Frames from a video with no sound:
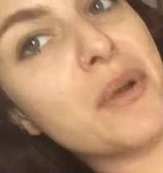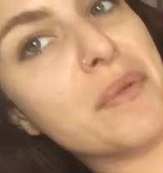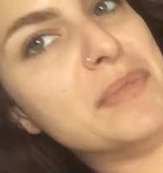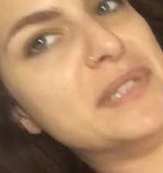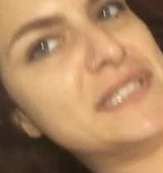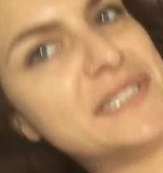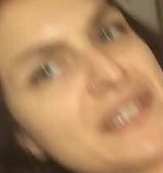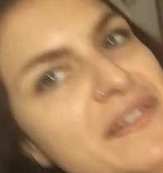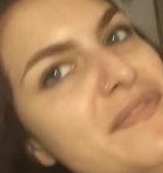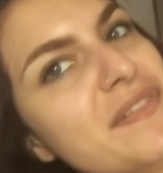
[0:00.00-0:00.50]
eu
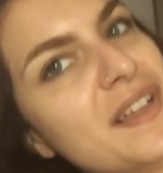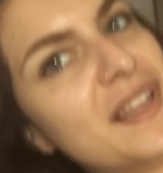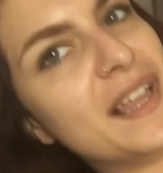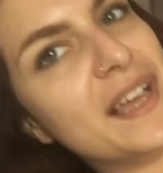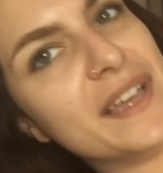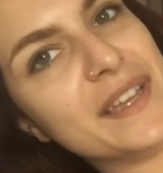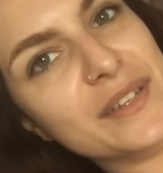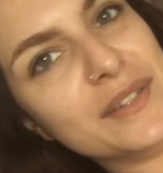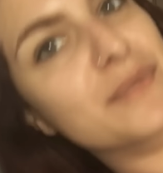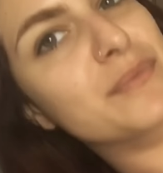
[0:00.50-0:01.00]
comecei a
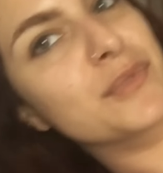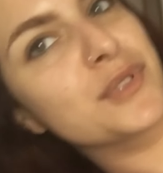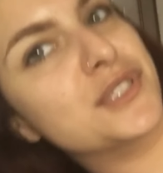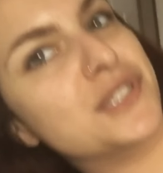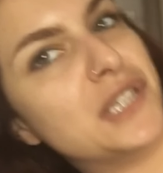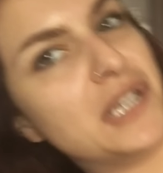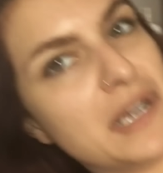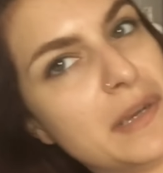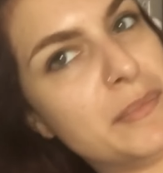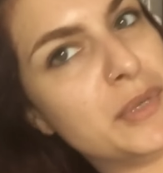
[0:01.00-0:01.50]
falar e o meu
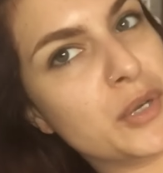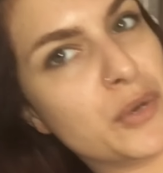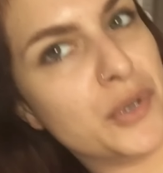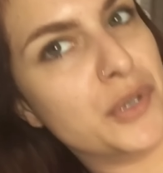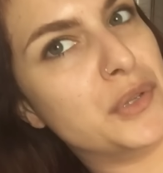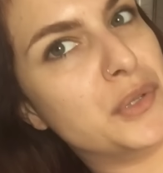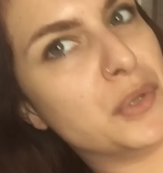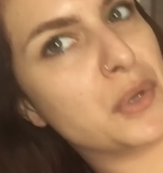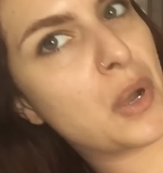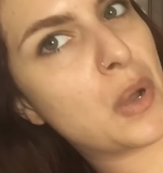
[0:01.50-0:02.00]
celular me
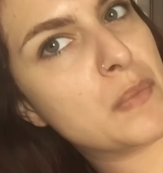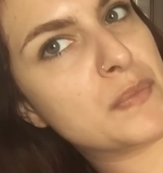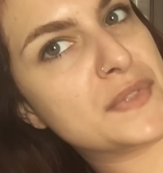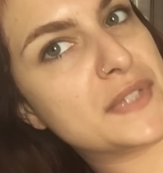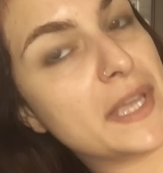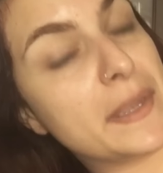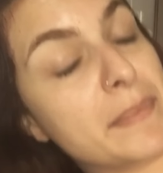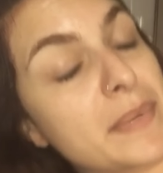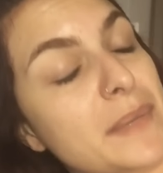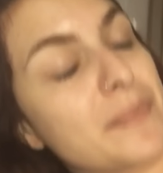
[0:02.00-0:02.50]
cortou, como
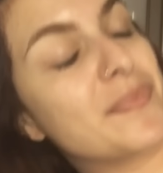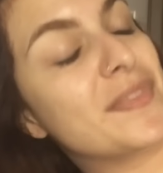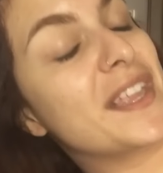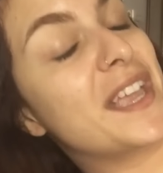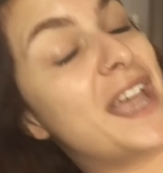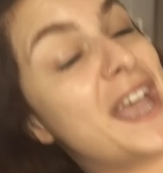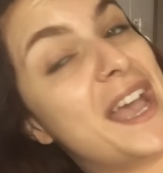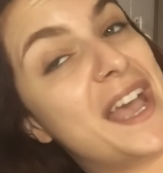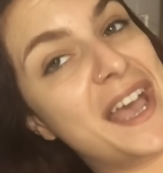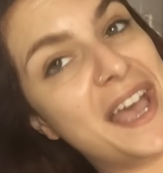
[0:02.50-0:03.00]
sempre.
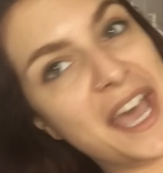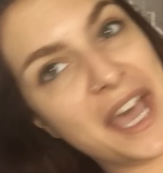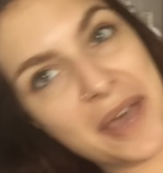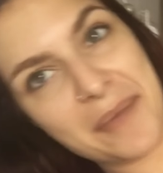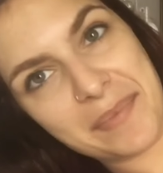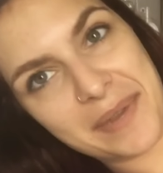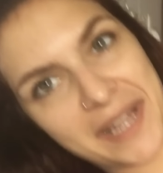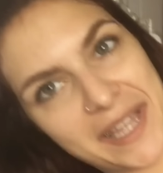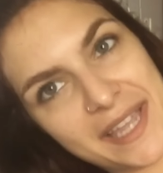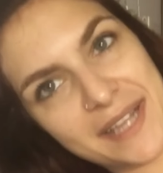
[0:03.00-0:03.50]

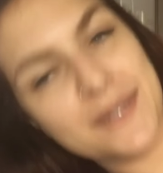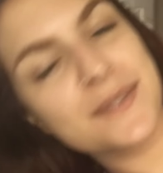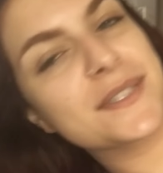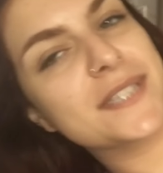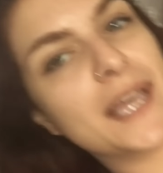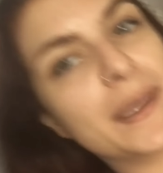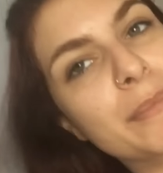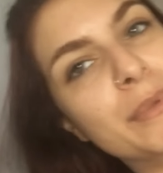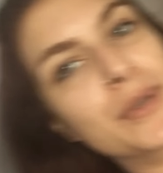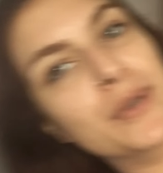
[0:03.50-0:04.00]
Pra quem não
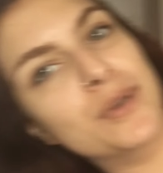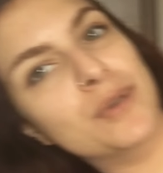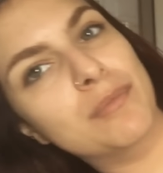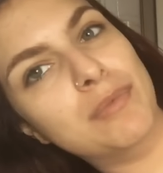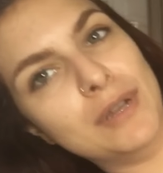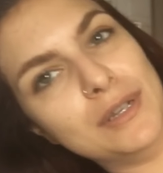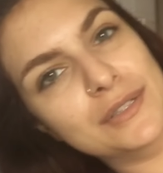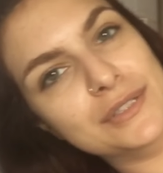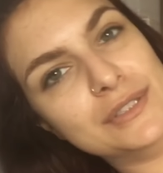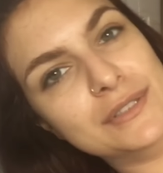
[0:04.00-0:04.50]
sabe, o
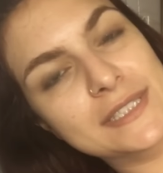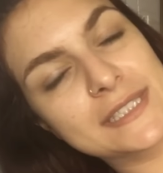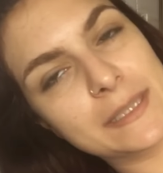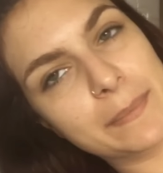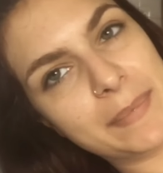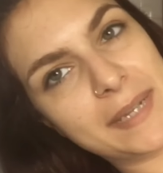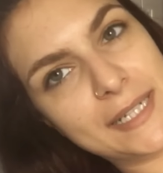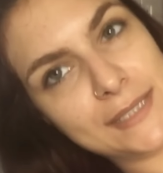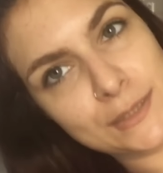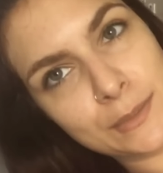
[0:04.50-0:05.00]
bolo de
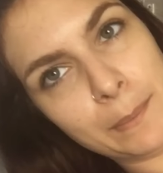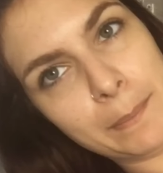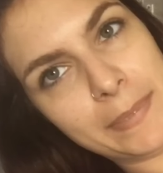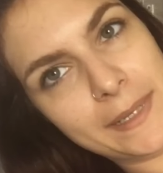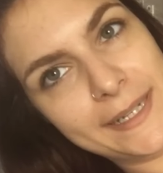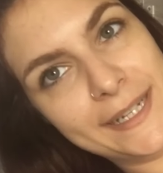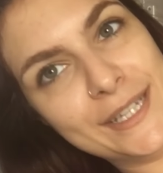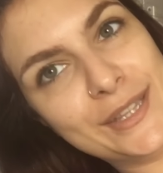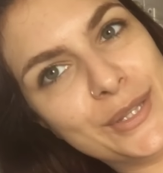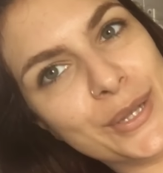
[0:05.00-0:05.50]
uísque parece um
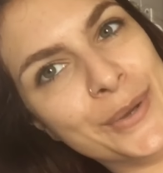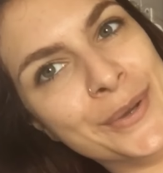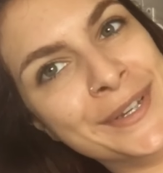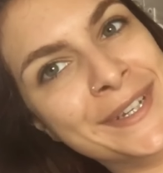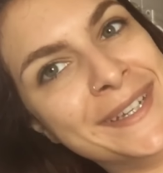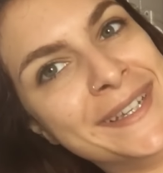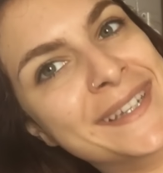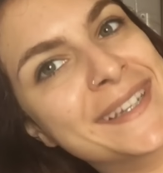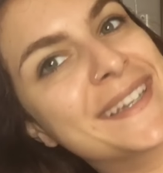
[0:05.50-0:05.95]
panetone.